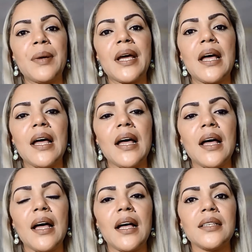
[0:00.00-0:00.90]

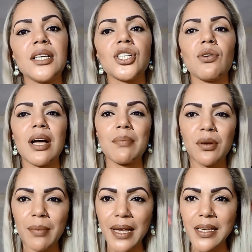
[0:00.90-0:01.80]
pra deixar o
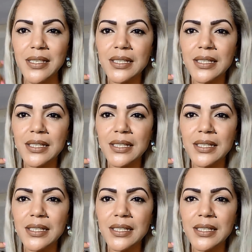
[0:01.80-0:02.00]
cabelo mais